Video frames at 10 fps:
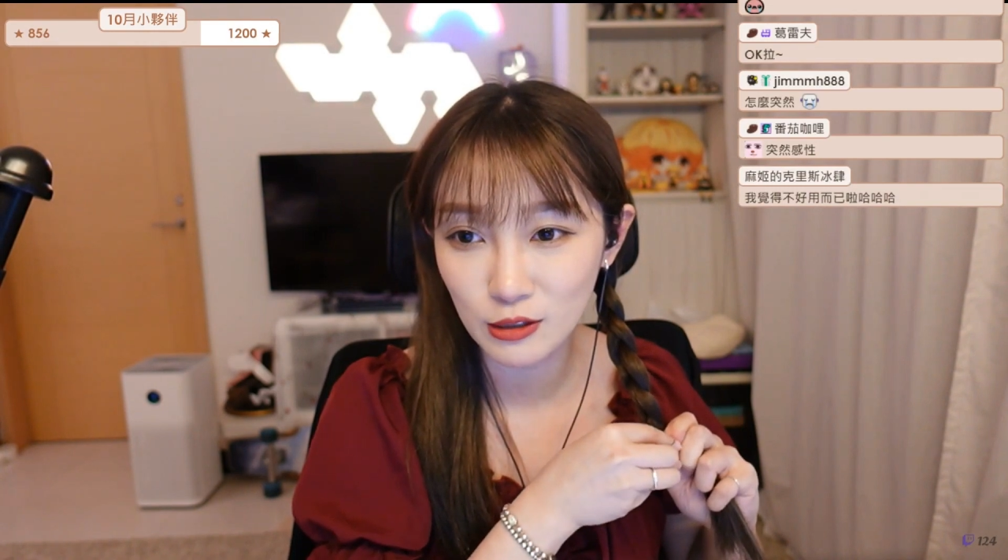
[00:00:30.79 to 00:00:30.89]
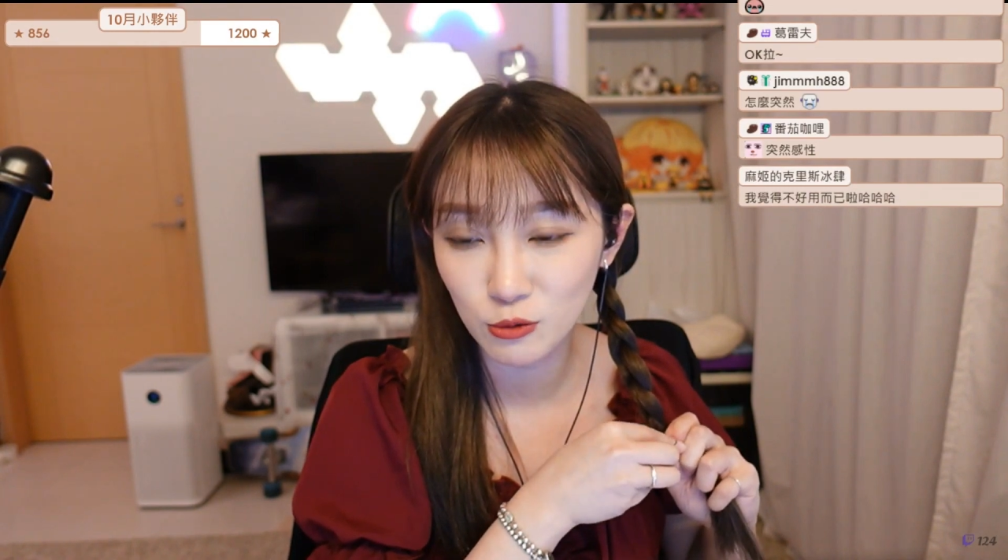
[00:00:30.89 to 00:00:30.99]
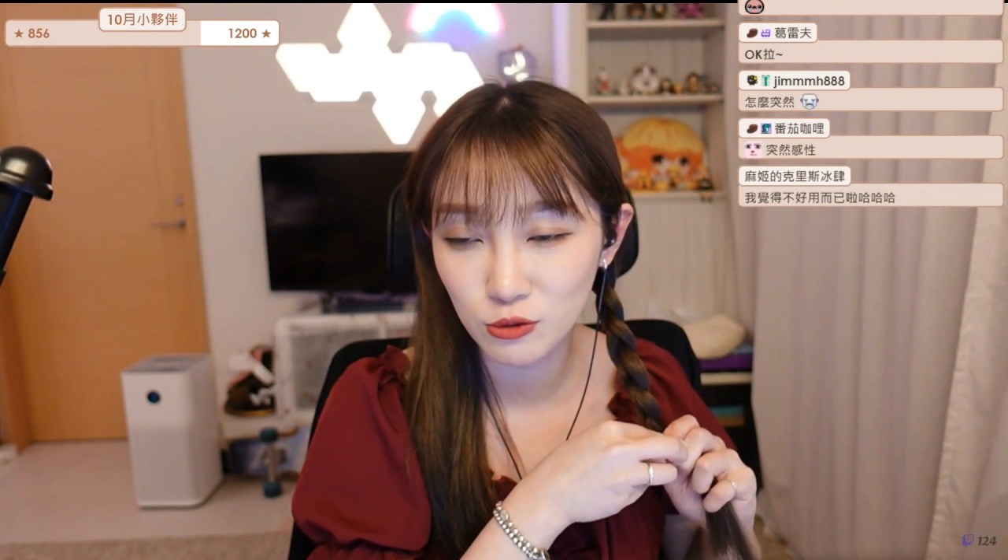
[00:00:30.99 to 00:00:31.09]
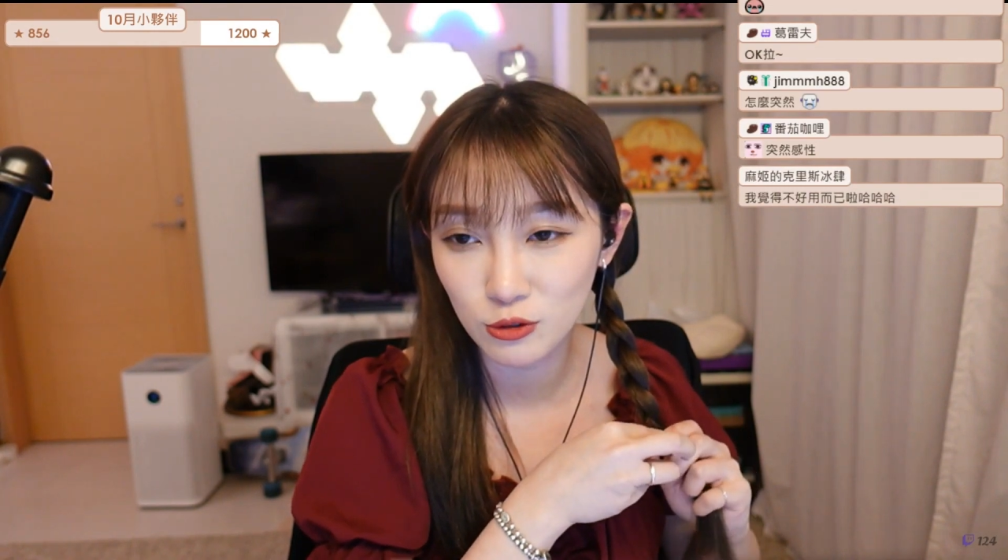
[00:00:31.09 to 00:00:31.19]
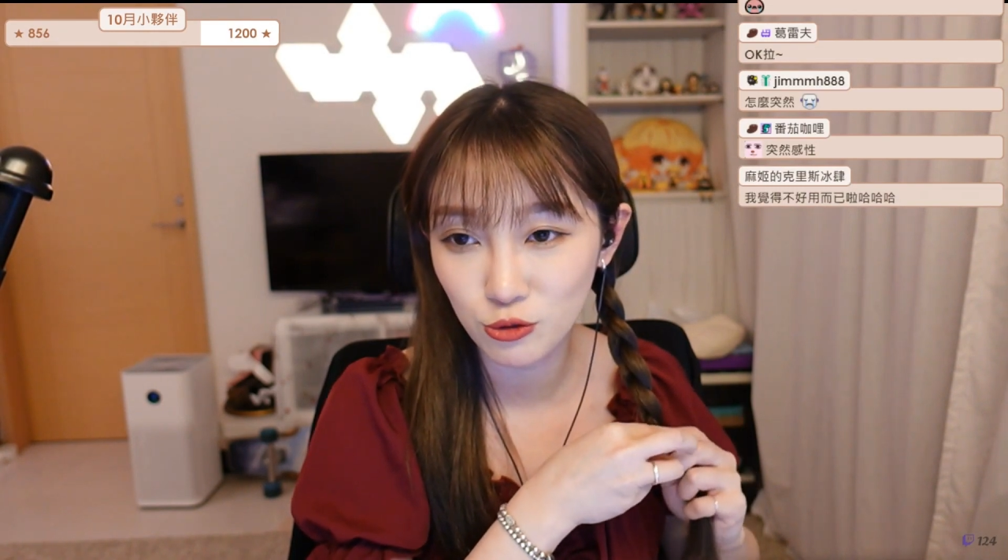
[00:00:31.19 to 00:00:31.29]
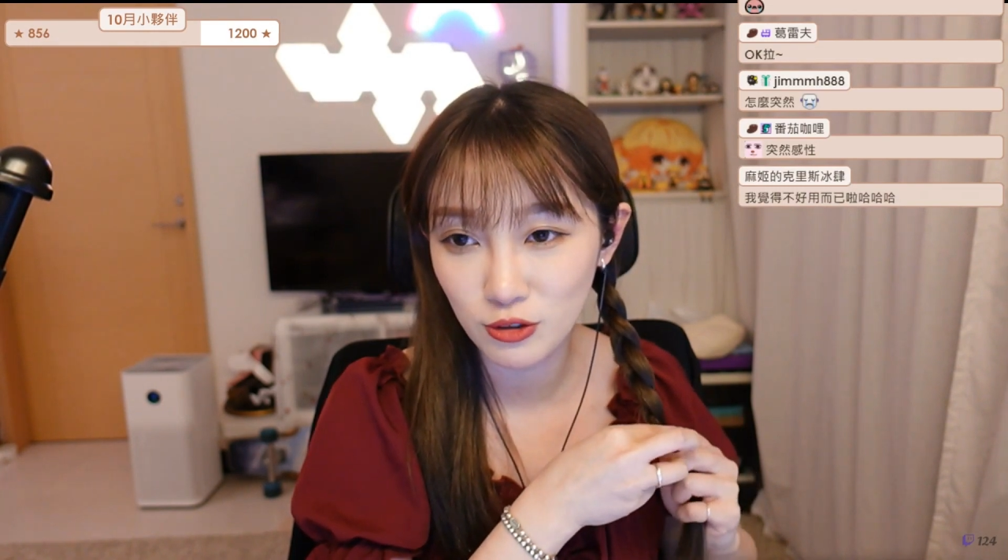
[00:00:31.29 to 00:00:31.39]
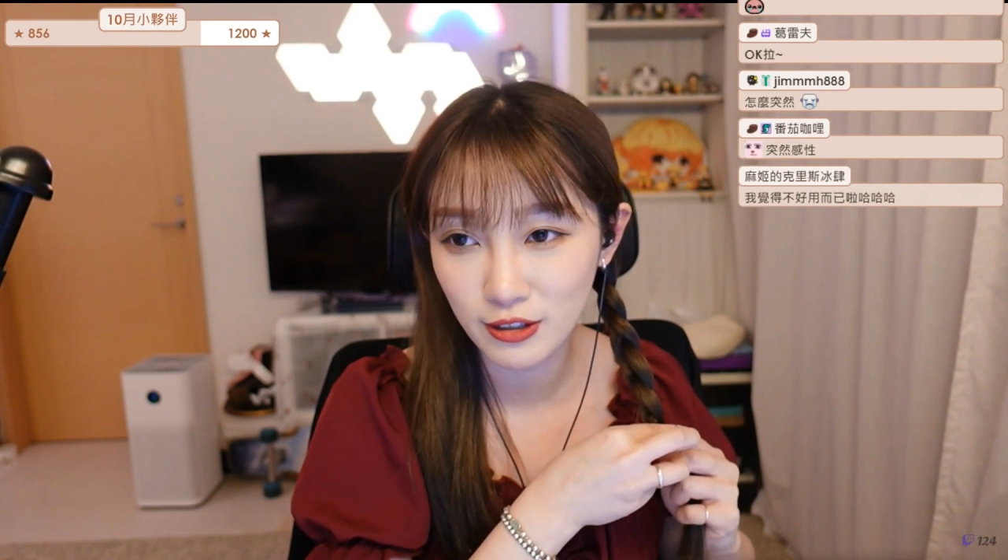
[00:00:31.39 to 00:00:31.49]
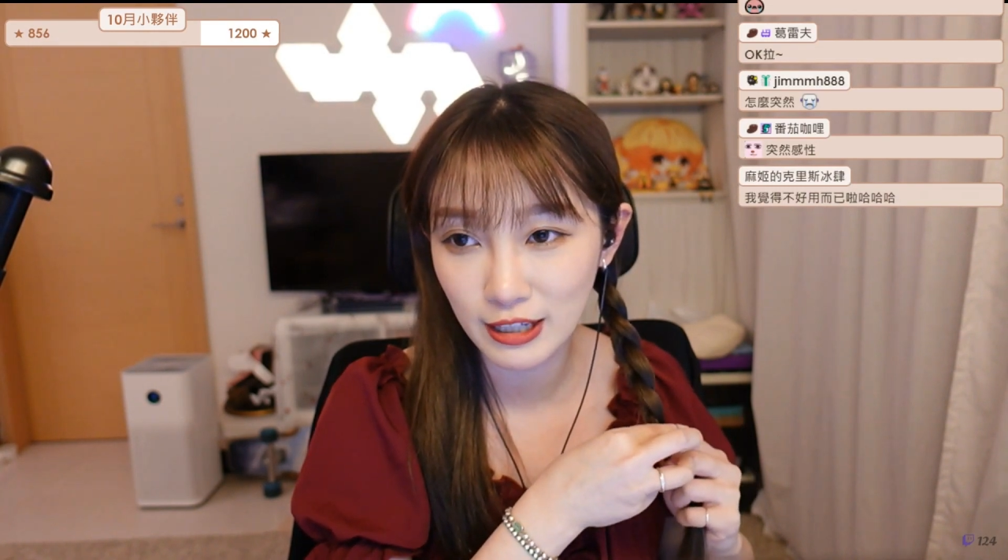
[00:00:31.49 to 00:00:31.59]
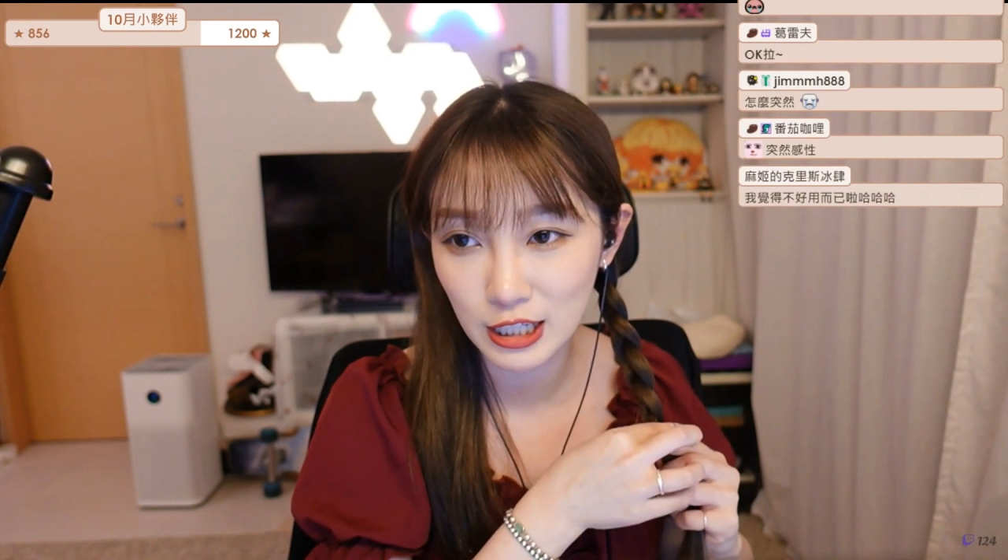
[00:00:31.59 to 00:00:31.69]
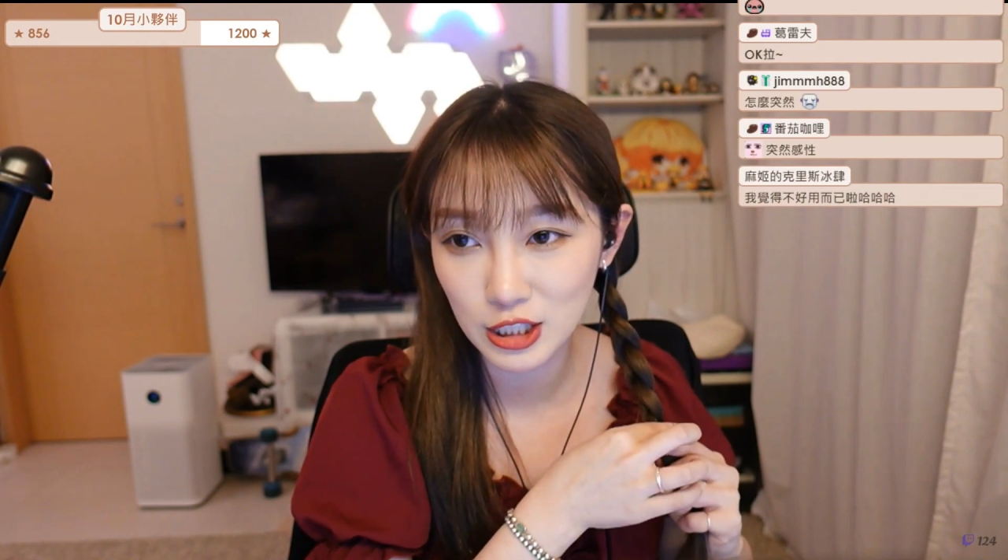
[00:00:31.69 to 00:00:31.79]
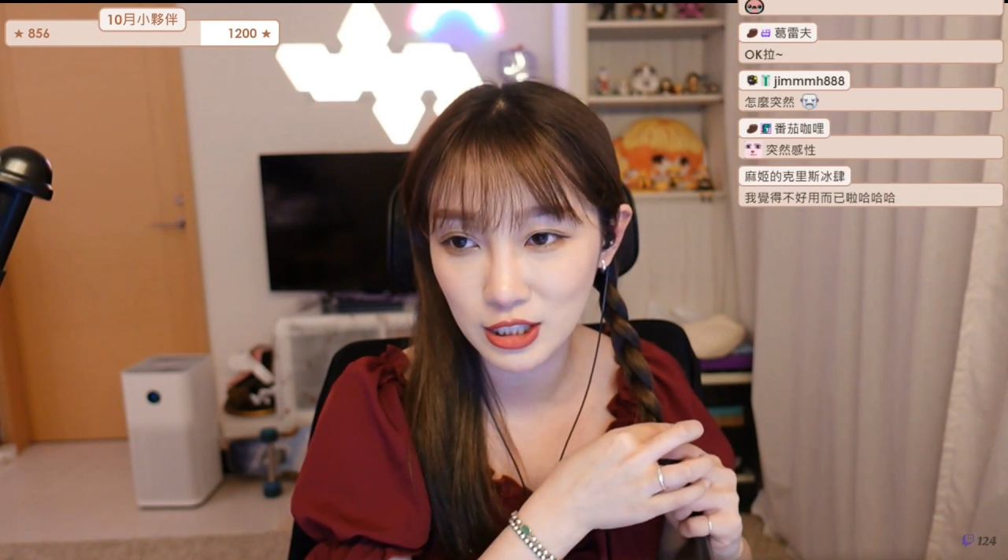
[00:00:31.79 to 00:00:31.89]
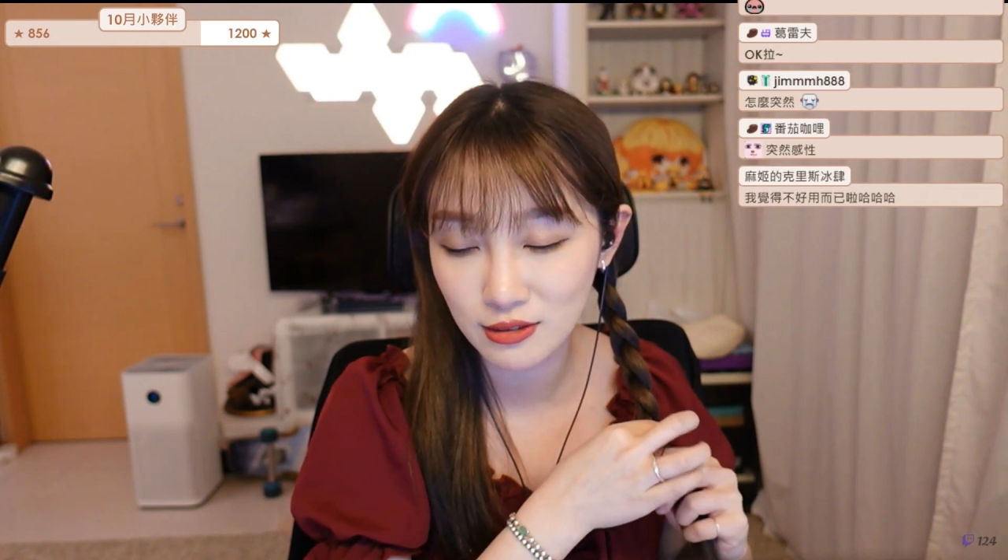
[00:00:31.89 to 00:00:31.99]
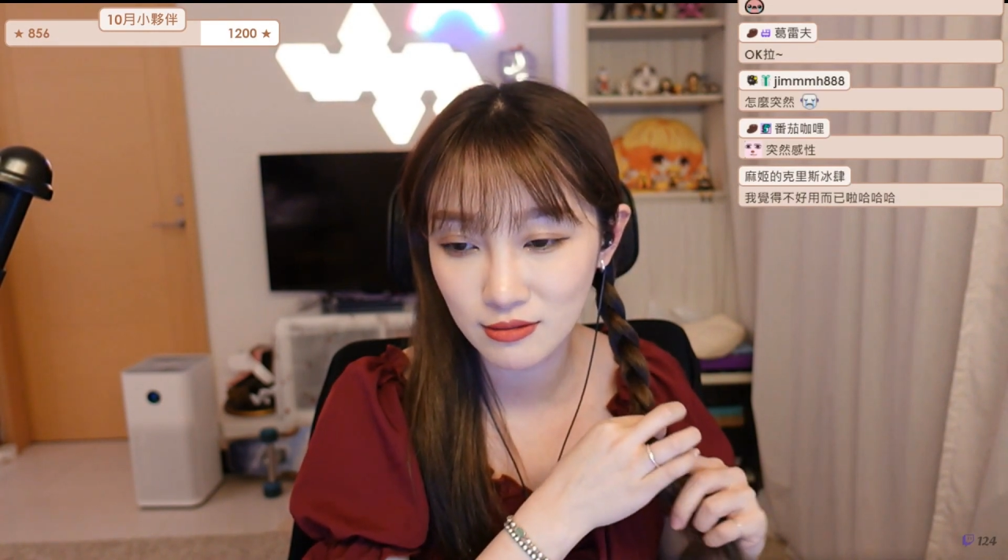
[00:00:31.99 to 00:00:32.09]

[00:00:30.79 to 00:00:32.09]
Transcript: 我真的觉得很开心。